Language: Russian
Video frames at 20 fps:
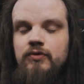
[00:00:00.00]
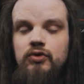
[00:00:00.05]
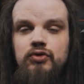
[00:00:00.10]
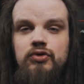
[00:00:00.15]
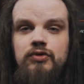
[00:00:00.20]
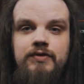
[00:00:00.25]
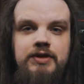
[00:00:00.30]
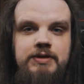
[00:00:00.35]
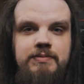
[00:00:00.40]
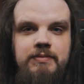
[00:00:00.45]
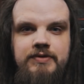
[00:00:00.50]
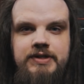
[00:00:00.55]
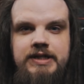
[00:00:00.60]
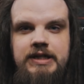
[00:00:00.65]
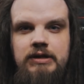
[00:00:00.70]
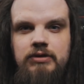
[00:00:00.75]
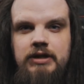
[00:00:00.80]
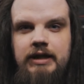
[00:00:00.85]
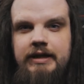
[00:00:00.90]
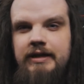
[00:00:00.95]
Но тут, видимо, в
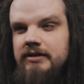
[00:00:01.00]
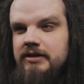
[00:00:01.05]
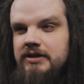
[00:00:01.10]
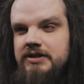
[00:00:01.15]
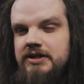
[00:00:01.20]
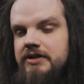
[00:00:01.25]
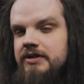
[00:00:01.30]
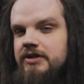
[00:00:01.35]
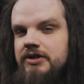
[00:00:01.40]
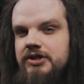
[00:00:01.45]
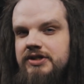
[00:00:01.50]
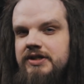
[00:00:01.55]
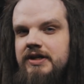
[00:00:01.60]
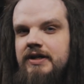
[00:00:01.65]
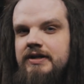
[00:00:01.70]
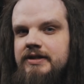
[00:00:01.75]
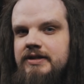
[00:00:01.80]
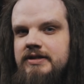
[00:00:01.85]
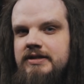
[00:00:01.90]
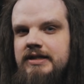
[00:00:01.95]
силу каких-то
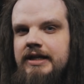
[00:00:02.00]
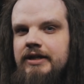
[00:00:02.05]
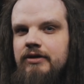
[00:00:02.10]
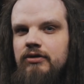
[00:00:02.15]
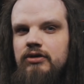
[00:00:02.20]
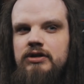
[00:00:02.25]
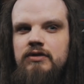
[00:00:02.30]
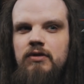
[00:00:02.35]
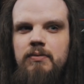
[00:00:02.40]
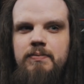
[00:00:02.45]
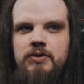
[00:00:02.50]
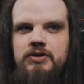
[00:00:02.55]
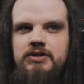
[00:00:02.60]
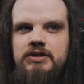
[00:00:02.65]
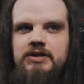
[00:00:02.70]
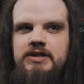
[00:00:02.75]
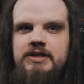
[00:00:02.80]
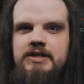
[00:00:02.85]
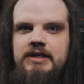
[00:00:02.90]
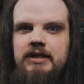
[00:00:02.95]
технических незнаний он этого
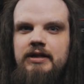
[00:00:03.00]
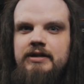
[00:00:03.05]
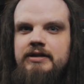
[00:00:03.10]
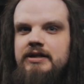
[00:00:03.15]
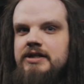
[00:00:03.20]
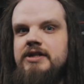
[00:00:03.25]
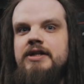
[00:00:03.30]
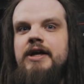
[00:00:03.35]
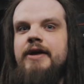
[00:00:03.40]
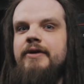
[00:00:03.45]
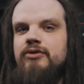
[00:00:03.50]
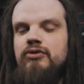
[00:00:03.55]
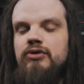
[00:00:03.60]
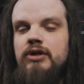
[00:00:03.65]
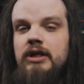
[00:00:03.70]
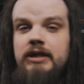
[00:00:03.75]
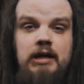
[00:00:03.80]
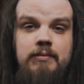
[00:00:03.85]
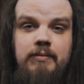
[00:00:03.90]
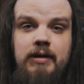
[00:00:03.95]
просто не делает и не дает
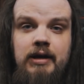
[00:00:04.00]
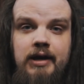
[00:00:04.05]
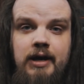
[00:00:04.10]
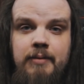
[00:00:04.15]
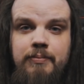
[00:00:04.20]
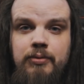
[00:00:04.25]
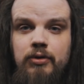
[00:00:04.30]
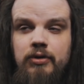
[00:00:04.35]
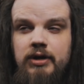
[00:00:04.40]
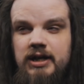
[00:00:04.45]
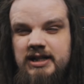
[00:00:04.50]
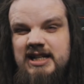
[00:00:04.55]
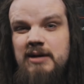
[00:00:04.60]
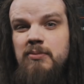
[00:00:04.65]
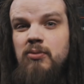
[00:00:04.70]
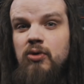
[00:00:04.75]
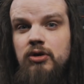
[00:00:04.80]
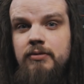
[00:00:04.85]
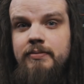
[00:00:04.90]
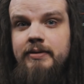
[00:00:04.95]
туда нормальную опору, хотя
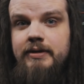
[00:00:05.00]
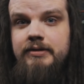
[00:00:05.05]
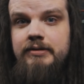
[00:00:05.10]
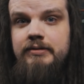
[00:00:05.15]
мог бы.